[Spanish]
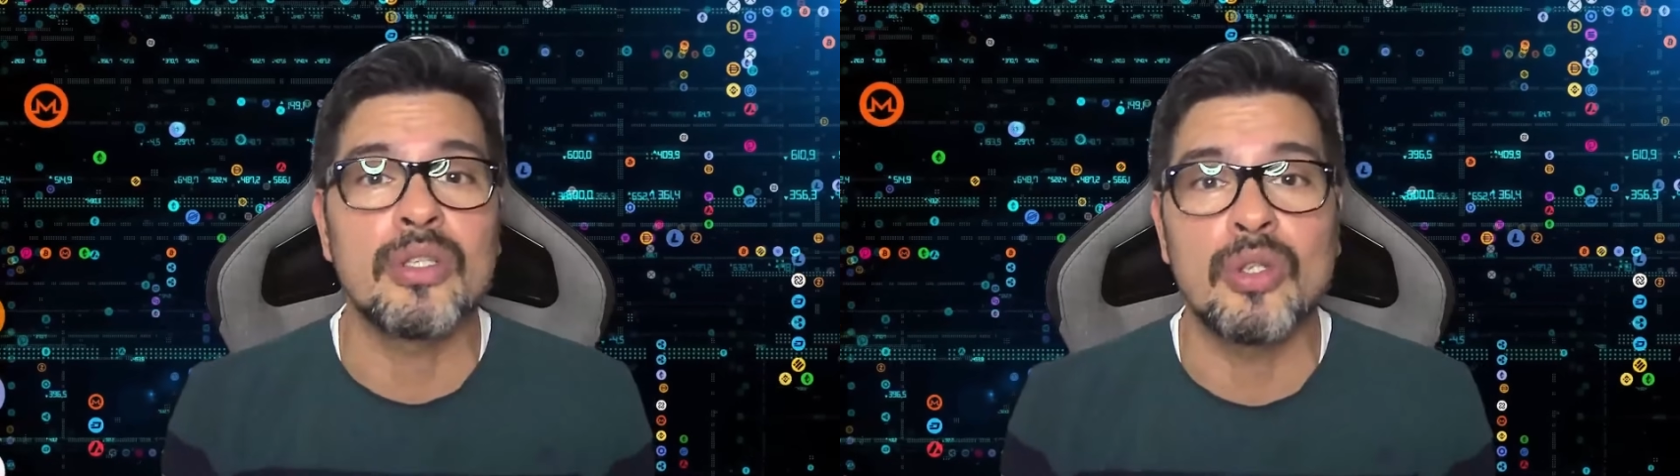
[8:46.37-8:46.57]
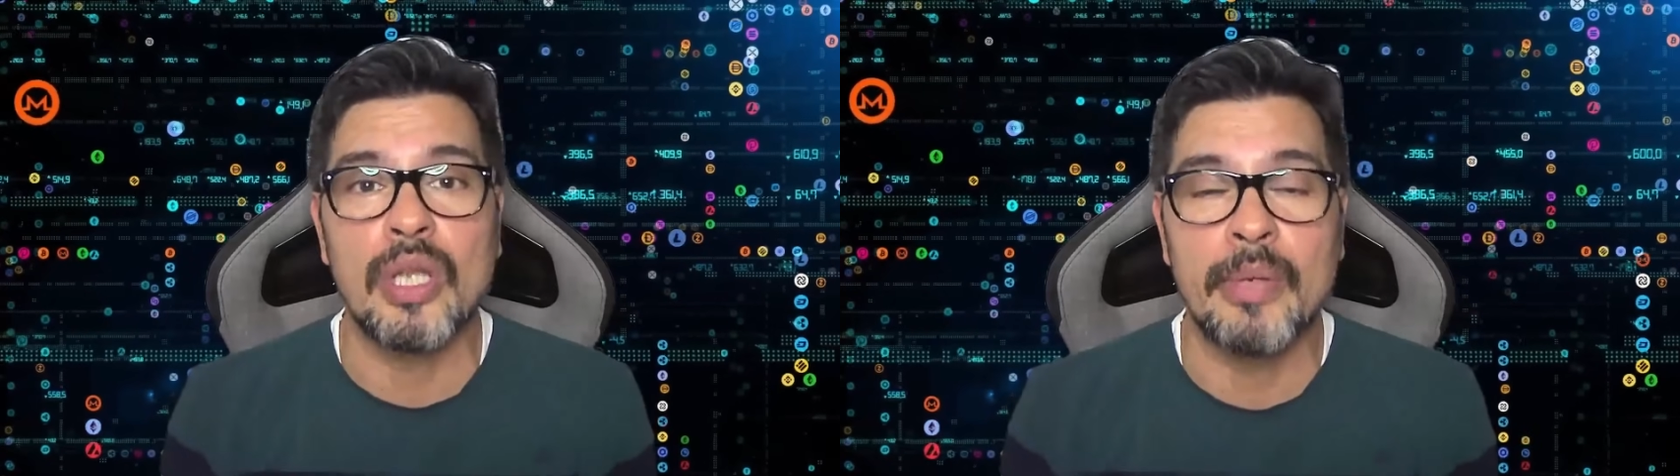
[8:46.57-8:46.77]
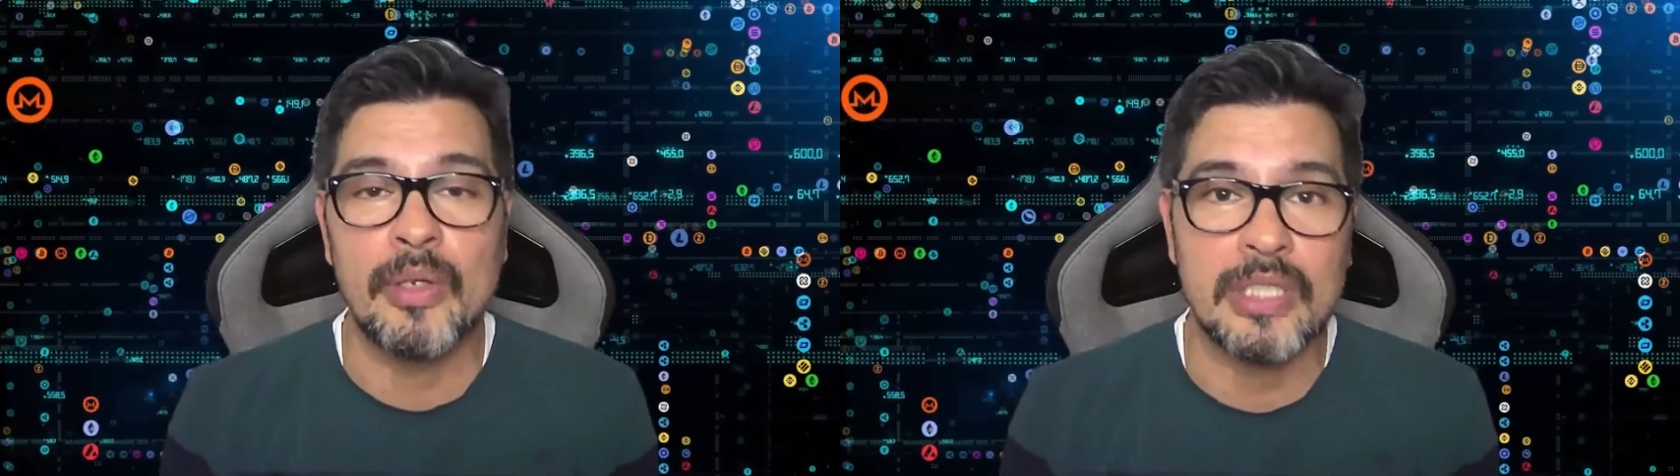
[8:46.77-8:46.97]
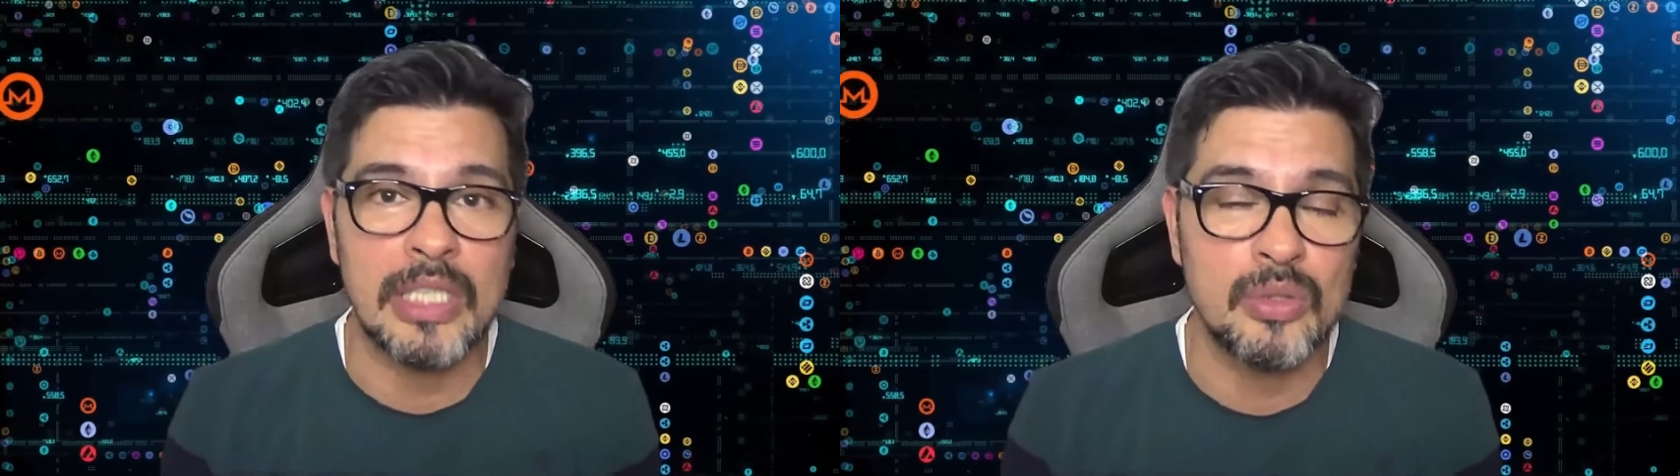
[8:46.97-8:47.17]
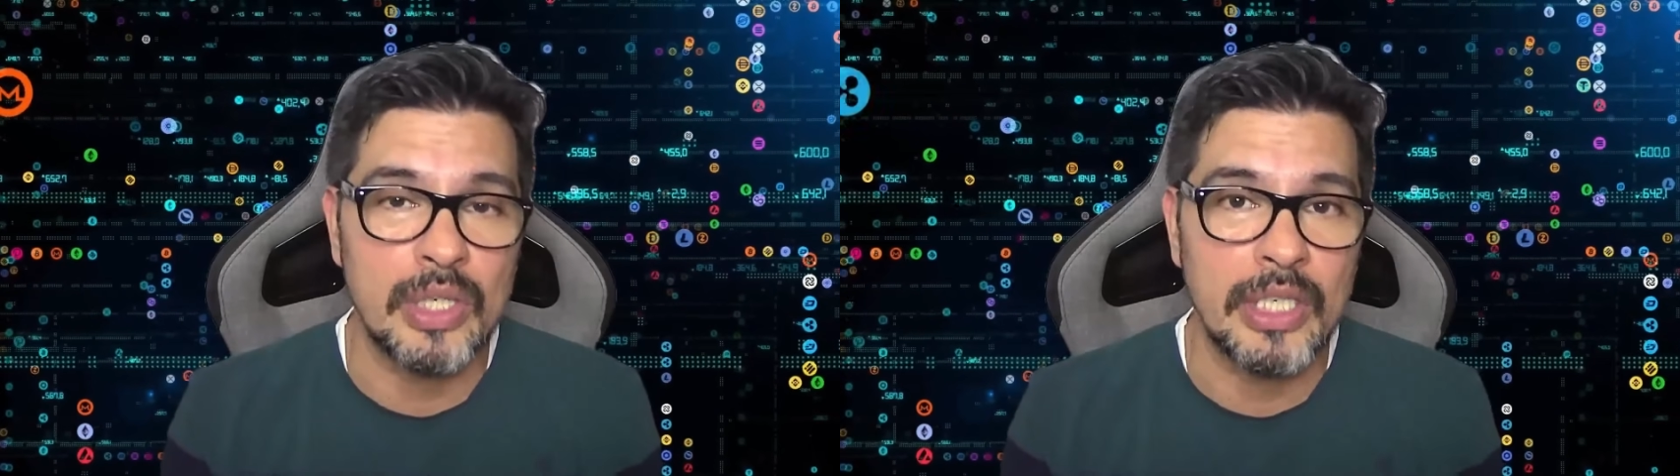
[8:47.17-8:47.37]
todavía no
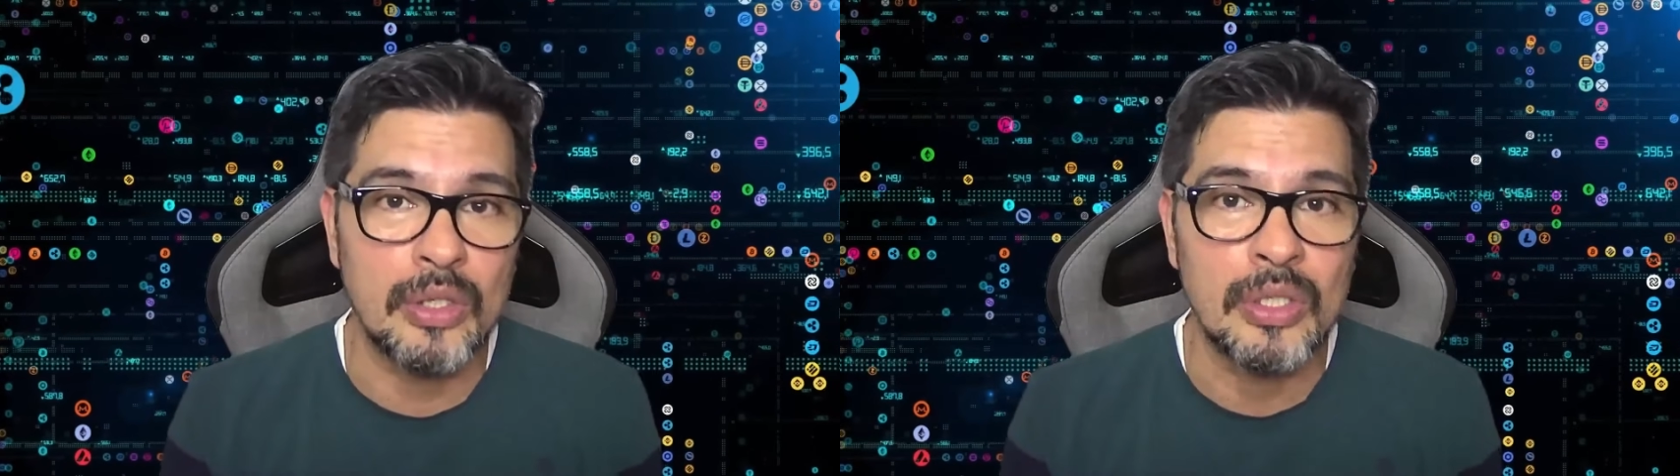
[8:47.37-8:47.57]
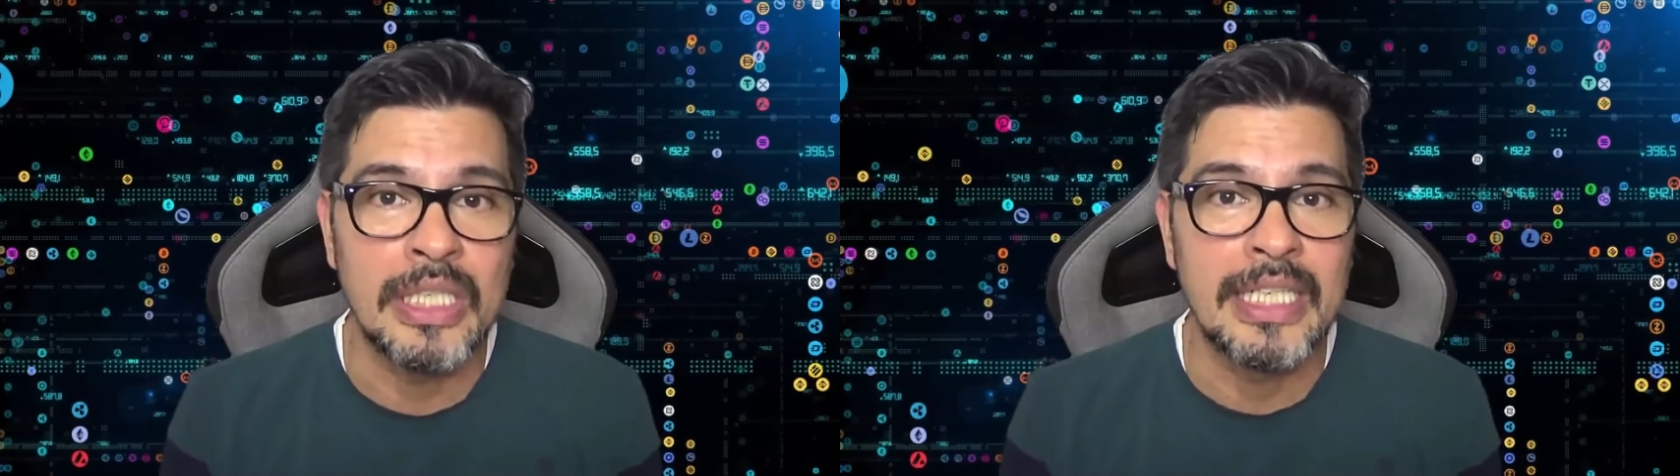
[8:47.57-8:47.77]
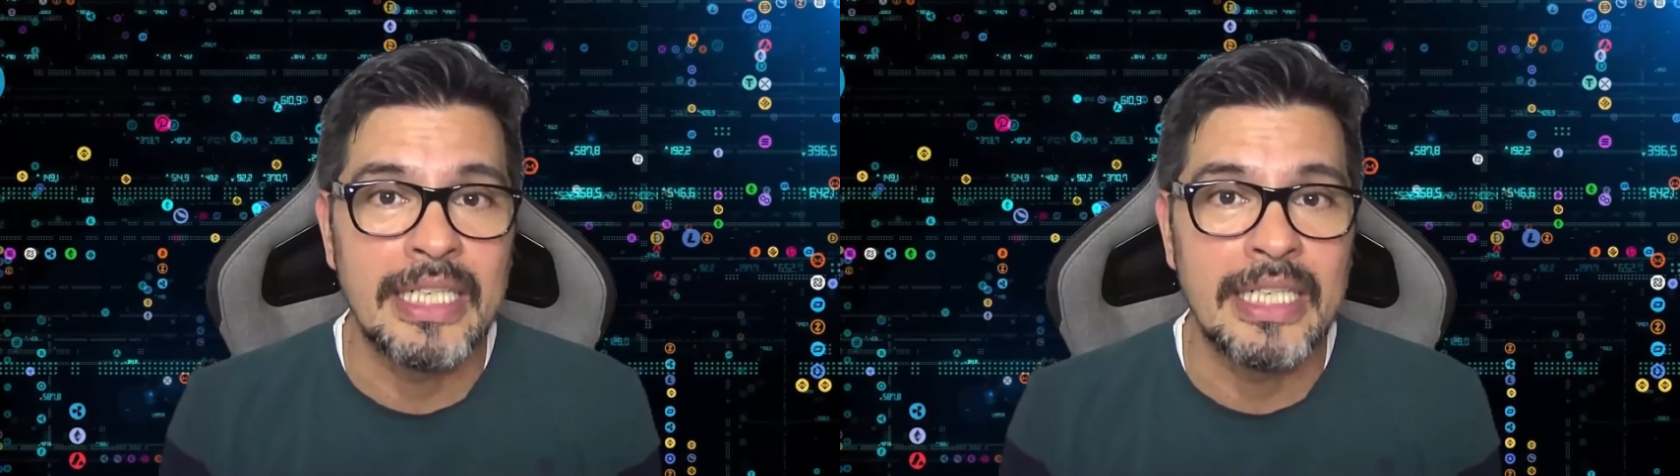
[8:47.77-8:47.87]
estás suscrito,